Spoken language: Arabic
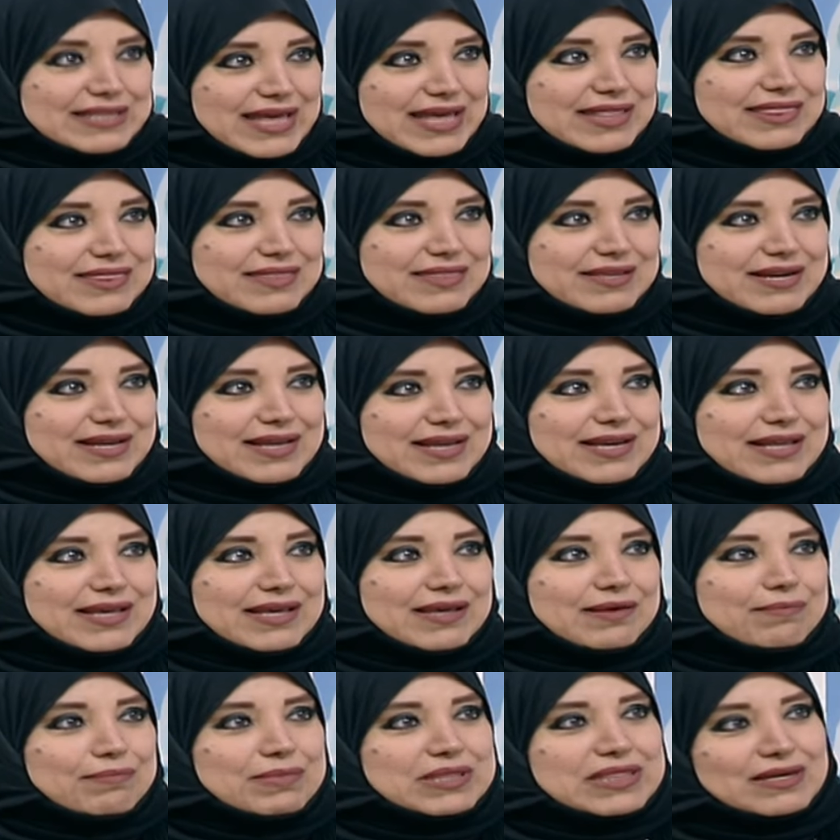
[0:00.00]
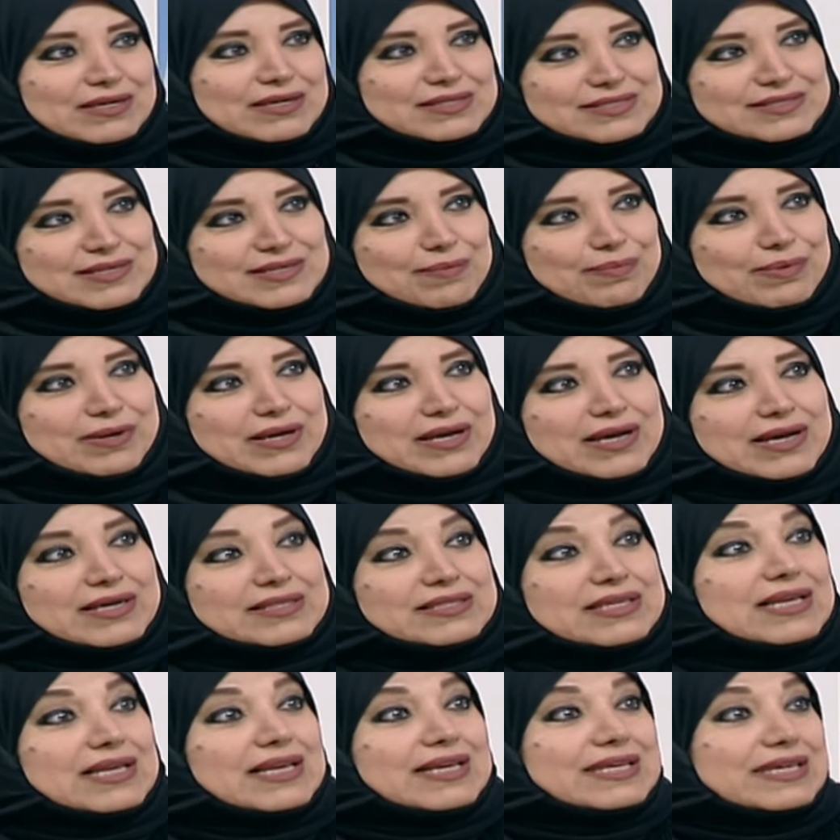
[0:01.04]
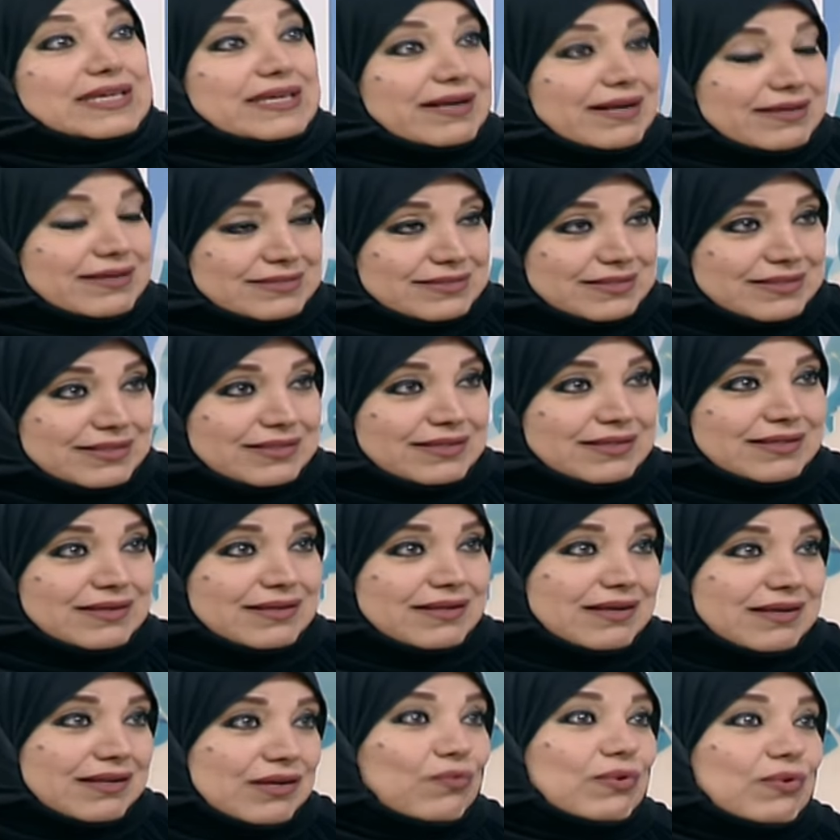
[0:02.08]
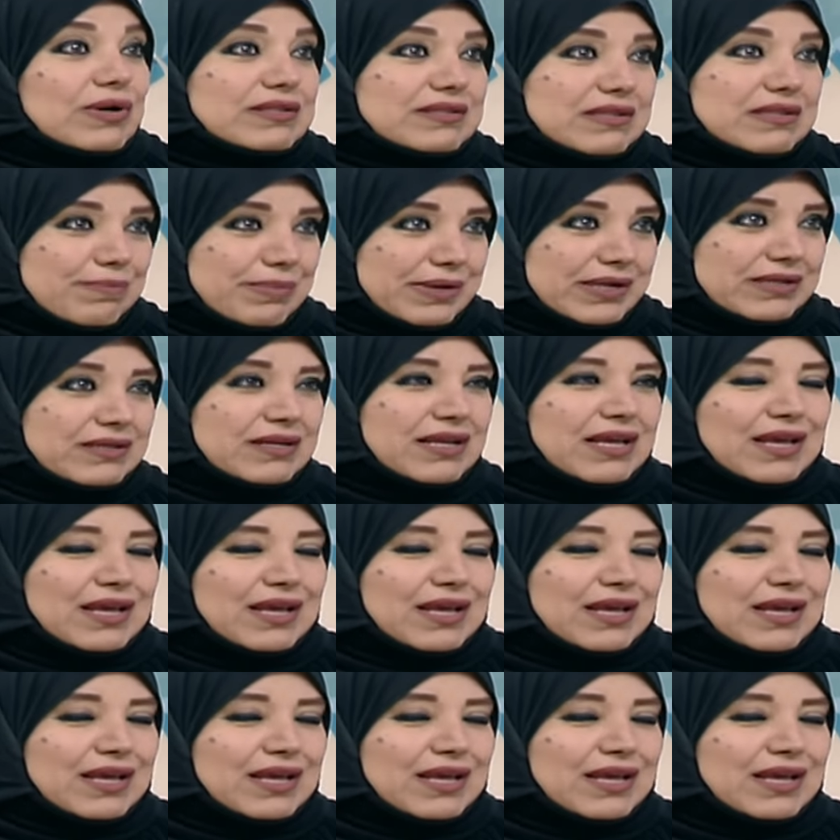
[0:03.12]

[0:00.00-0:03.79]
تاثر عليه مثل الصبغات الكيراتين اللي هو طبعا